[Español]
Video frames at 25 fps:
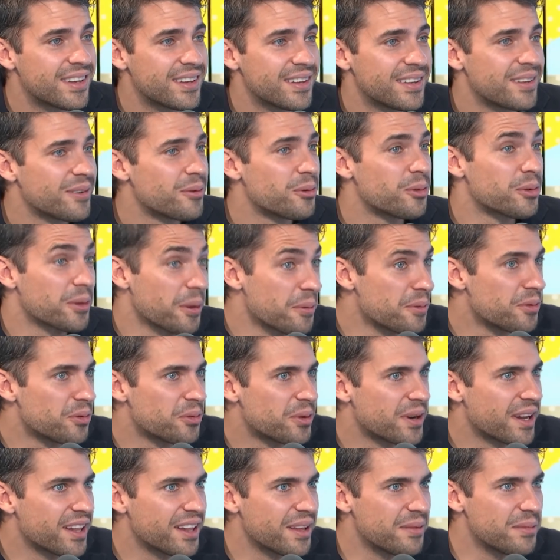que se volvió también
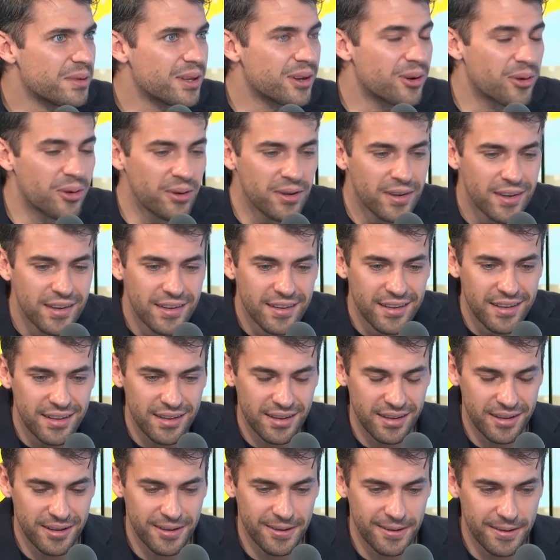un gran amigo,
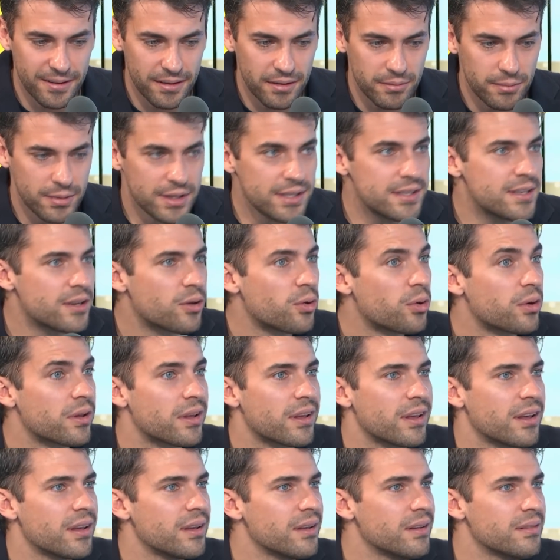ah, me dice,
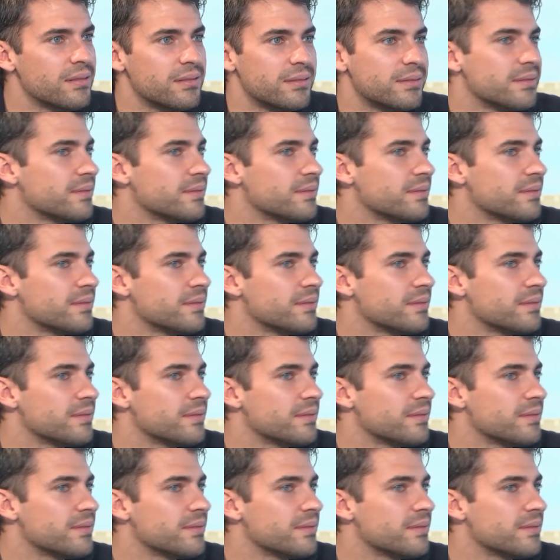Jorge,